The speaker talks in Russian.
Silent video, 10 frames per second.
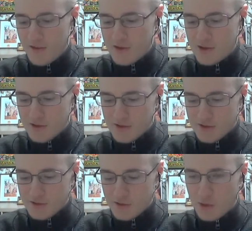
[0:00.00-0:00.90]
и
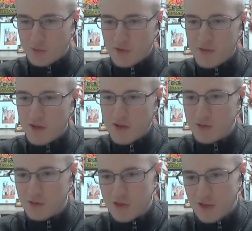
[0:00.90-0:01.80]
духовное имя и
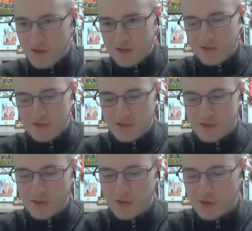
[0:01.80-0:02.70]
Гурудева.
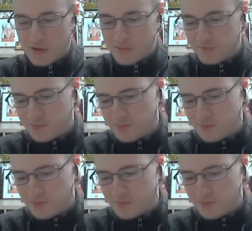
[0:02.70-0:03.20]
Все в одном.